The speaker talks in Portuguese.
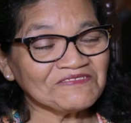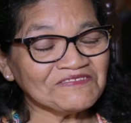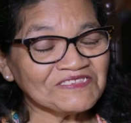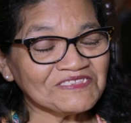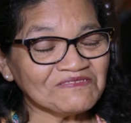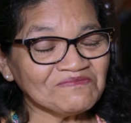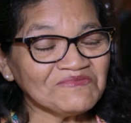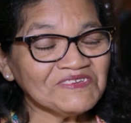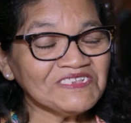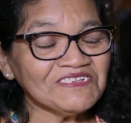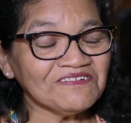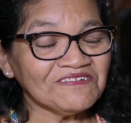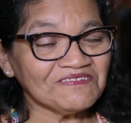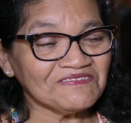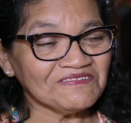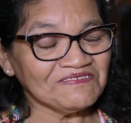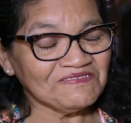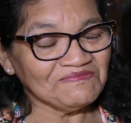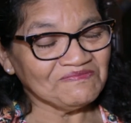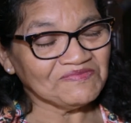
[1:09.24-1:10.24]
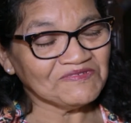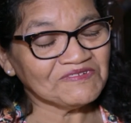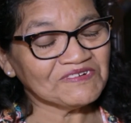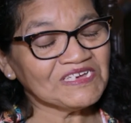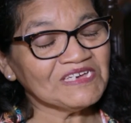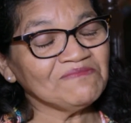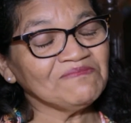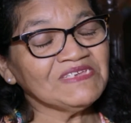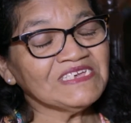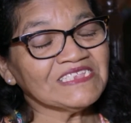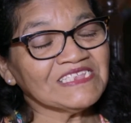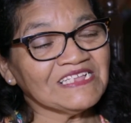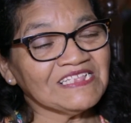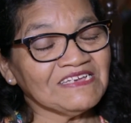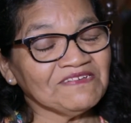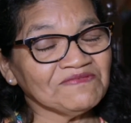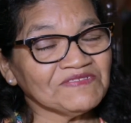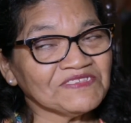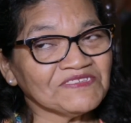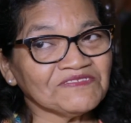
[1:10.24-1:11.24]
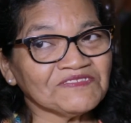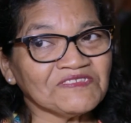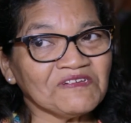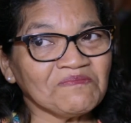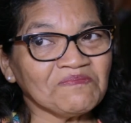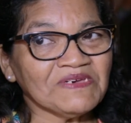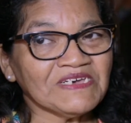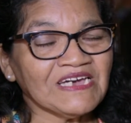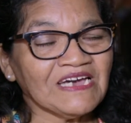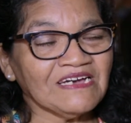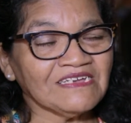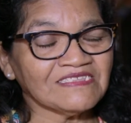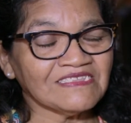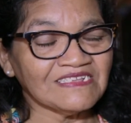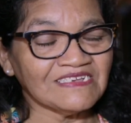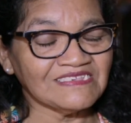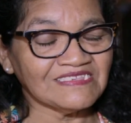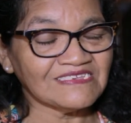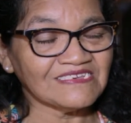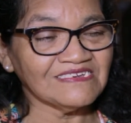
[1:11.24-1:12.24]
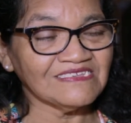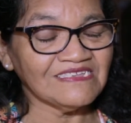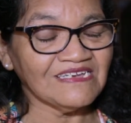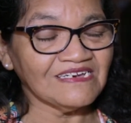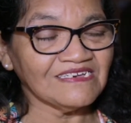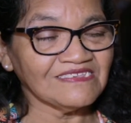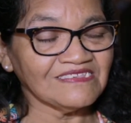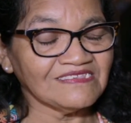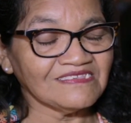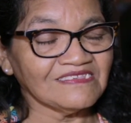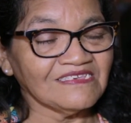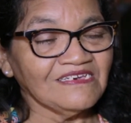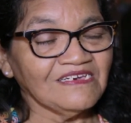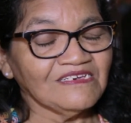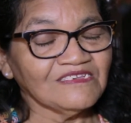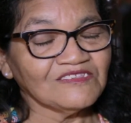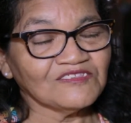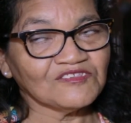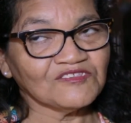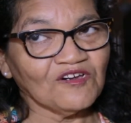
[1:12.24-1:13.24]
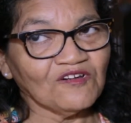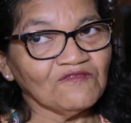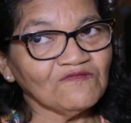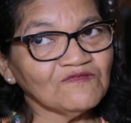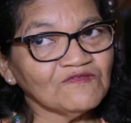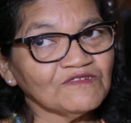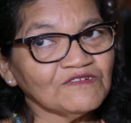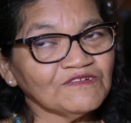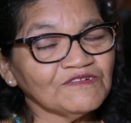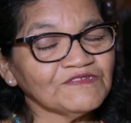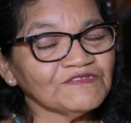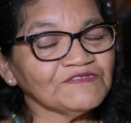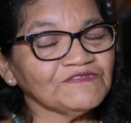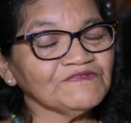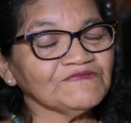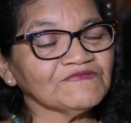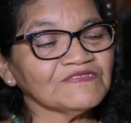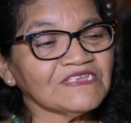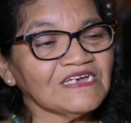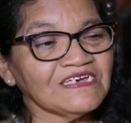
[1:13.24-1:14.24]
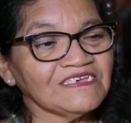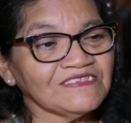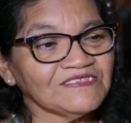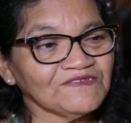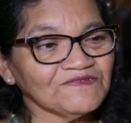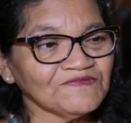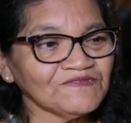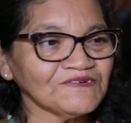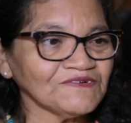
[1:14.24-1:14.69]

coisas melhor. Porque minha televisão só pegava três canais. Só o 8, o 10 e o